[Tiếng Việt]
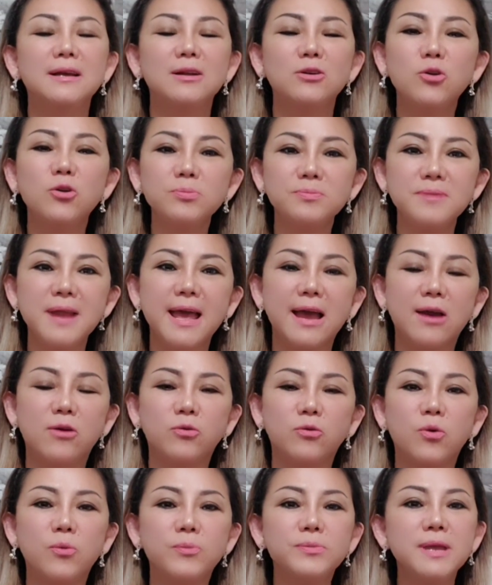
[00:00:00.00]
Lúc
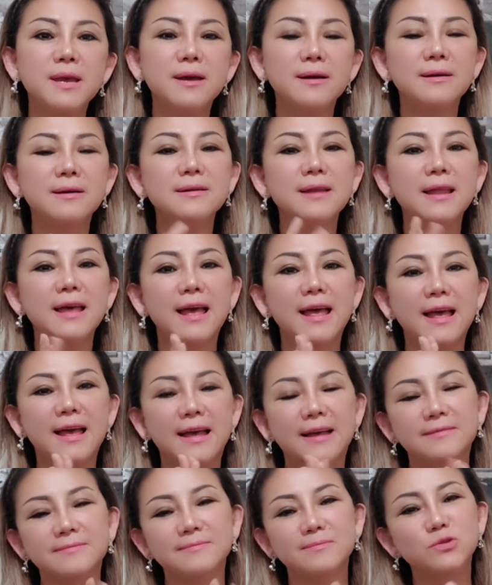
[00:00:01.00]
nào cũng nhớ
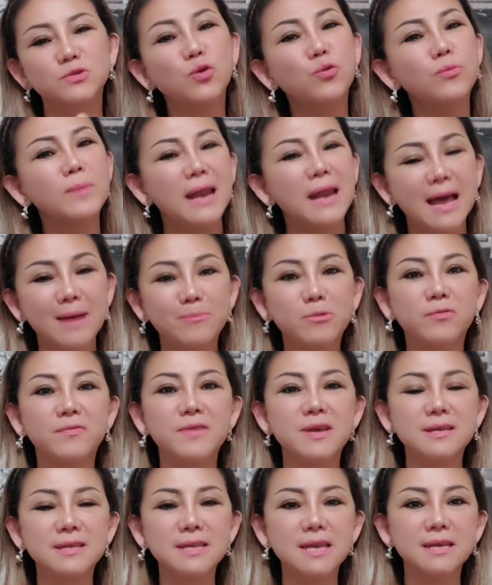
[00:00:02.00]
là dù mình làm một
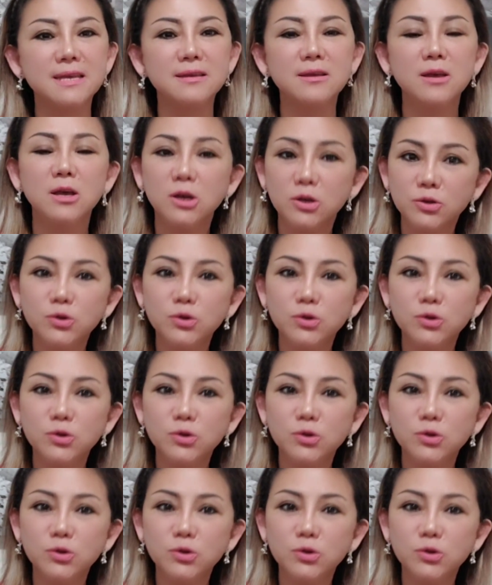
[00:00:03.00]
việc gì,